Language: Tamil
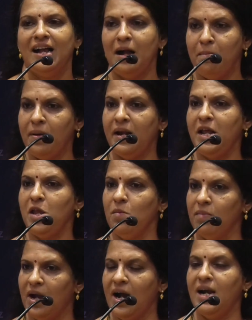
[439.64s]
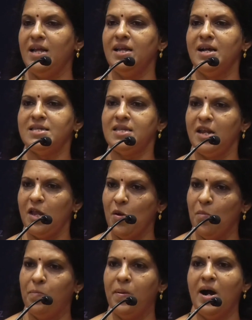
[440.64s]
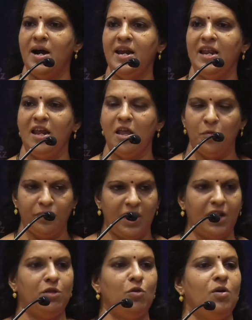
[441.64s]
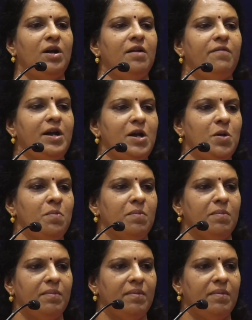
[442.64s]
கம்பனையும் காளிதாசனையும் பாணினியும் தெரிந்து கொள்ள வேண்டும்